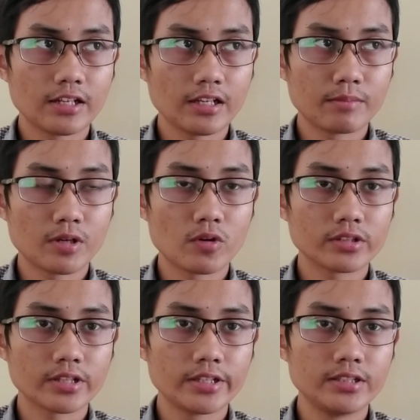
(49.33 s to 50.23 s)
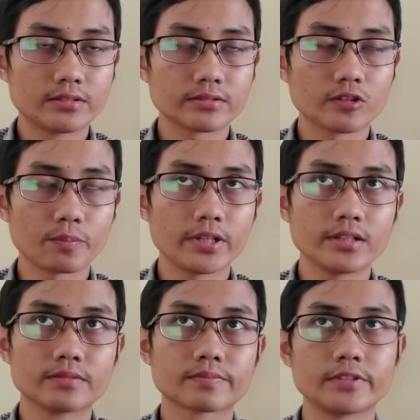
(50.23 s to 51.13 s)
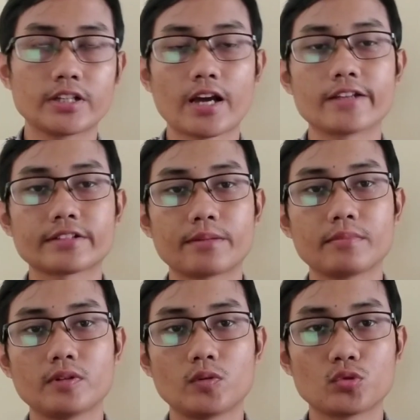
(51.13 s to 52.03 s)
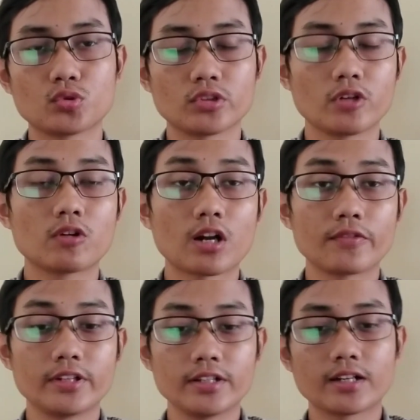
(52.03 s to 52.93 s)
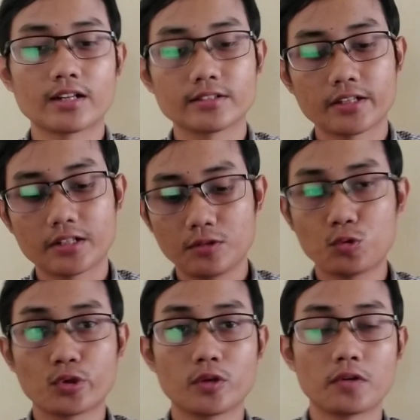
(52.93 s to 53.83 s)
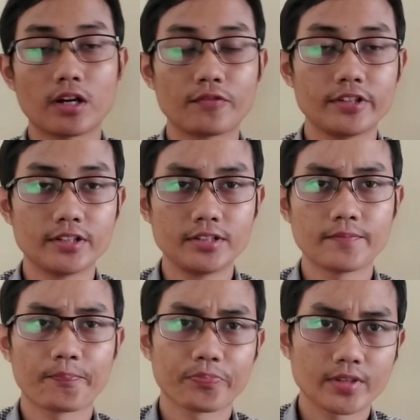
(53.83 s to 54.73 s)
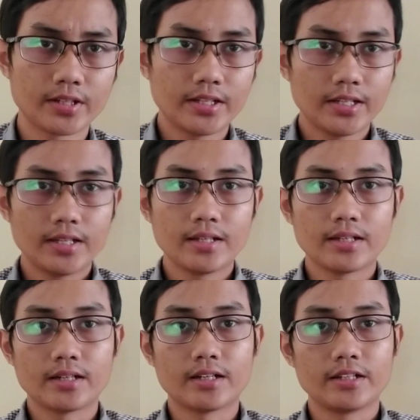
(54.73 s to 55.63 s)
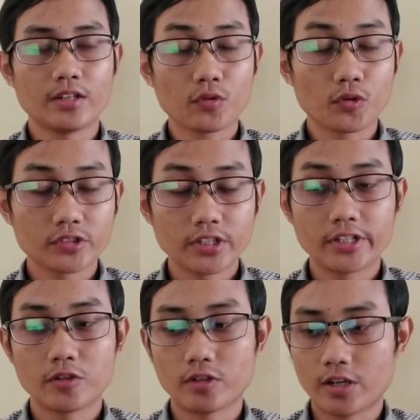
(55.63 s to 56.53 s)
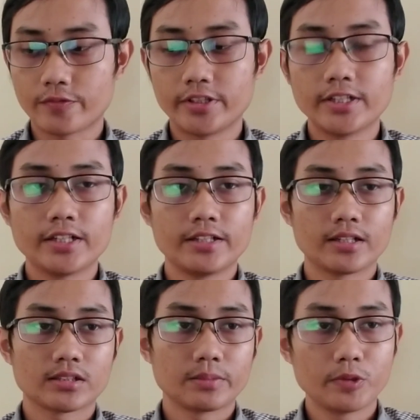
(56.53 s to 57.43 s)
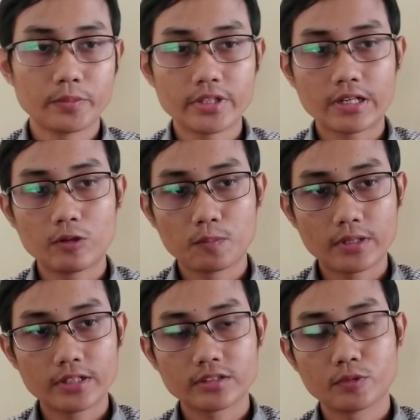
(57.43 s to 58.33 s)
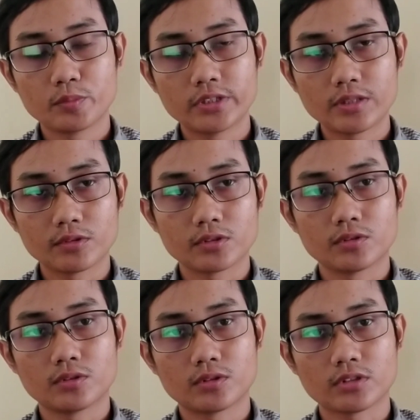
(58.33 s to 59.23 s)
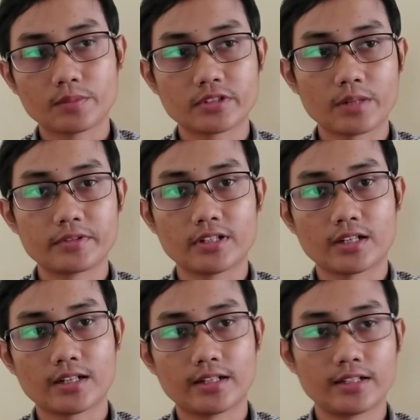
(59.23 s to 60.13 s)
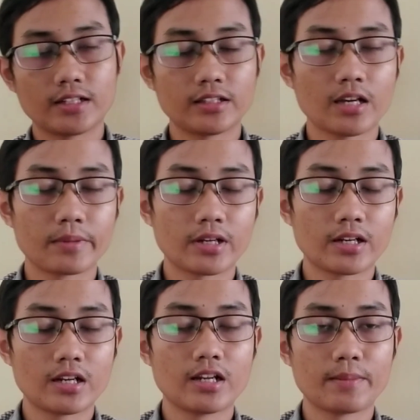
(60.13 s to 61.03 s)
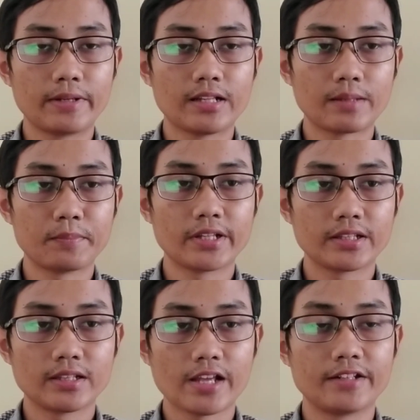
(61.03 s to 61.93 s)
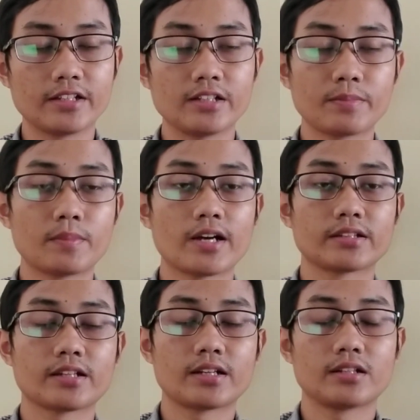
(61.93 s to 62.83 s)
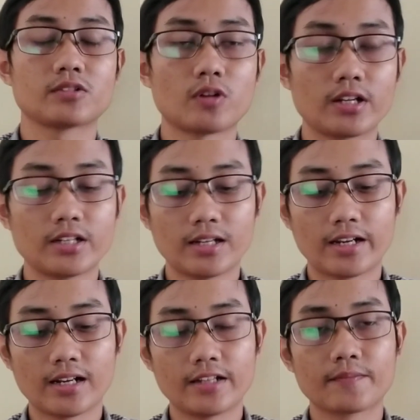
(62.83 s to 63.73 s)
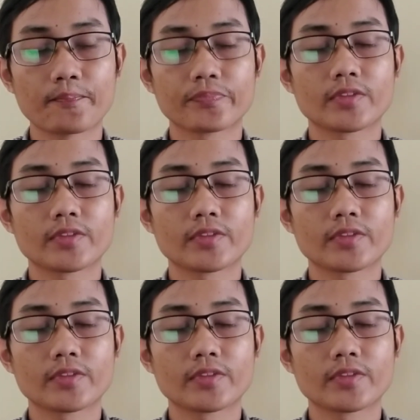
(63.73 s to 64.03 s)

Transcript: trik menguasai topik di KSM khusus geografi nih karena saya kan guru geografi jadi uh, ya fokusnya di geografi sebelumnya jangan lupa sebelumnya untuk subscribe silakan ya nanti akan ada update-update lainnya ya, pembahasan soal dan lain-lain